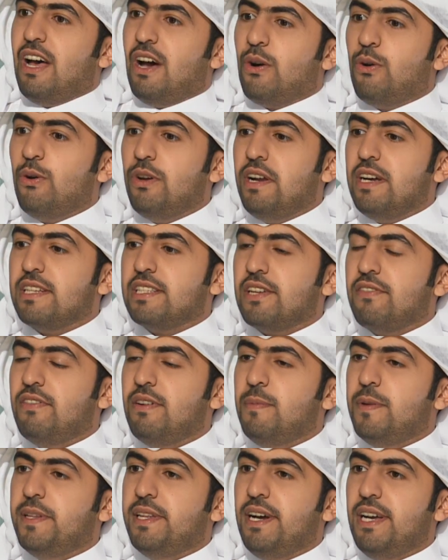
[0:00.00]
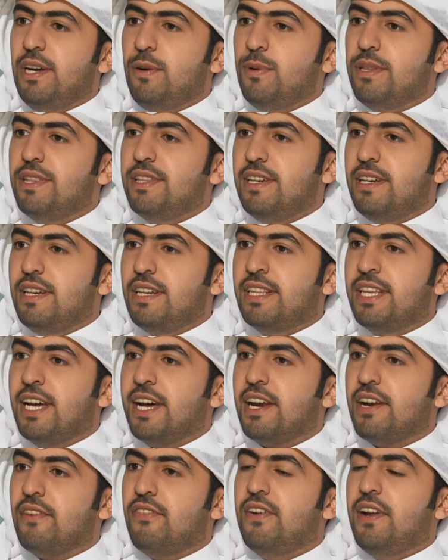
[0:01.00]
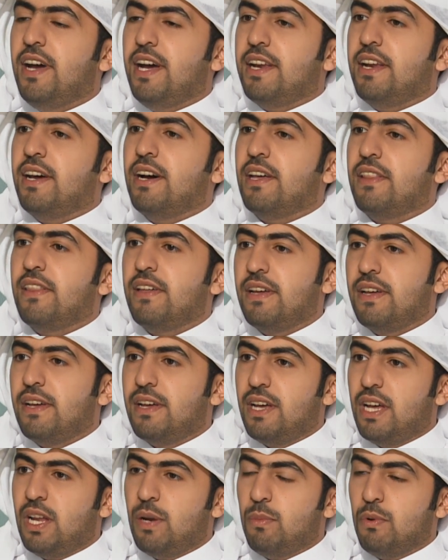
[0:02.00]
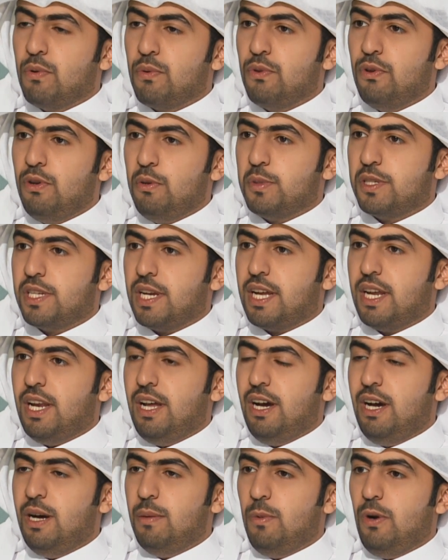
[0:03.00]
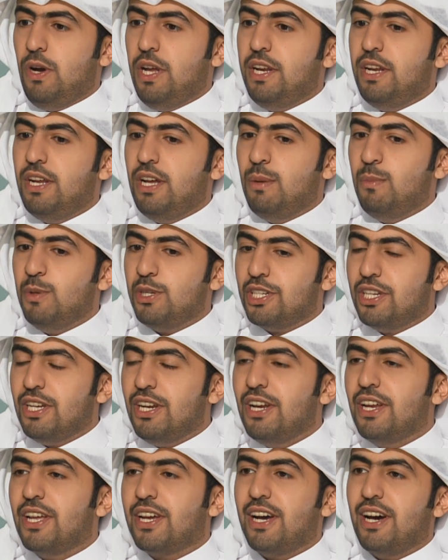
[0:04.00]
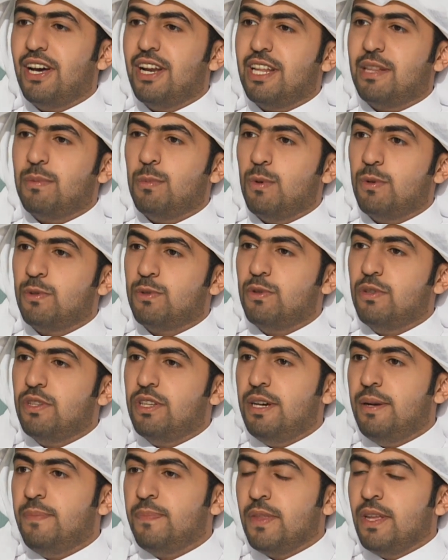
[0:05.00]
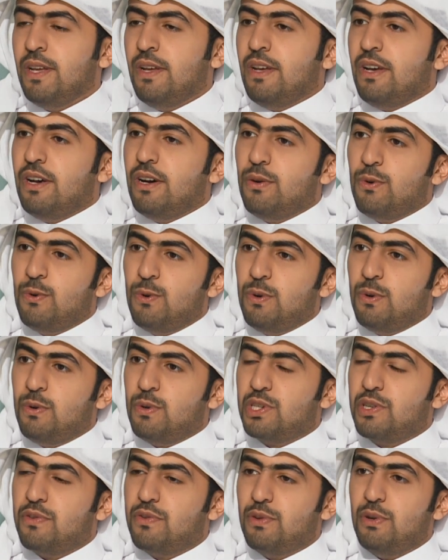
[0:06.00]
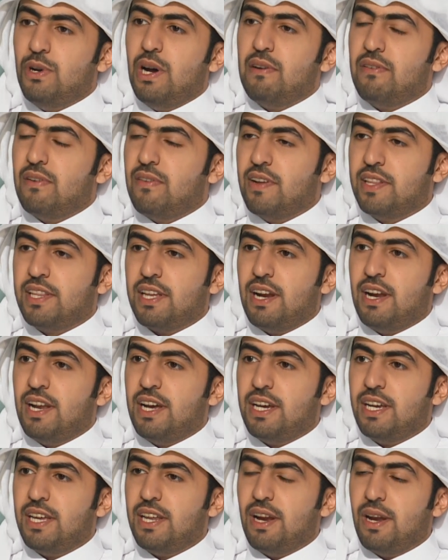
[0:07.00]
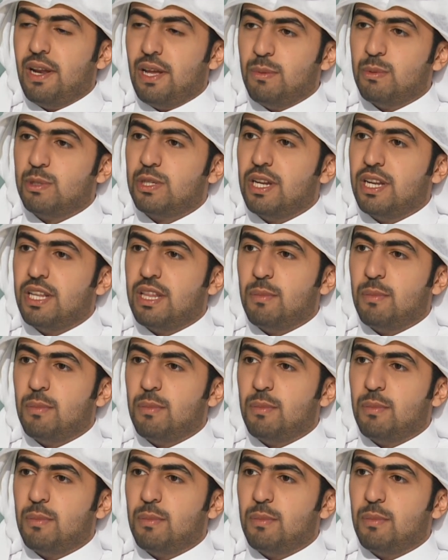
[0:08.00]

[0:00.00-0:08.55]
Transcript: أخوي ناصر في البداية ودنا تعرفنا عن هذا الموضوع بشكل عام وعن المشكلة اللي كانت موجودة وشفتوها في الفترة الأخيرة اللي هي مشكلة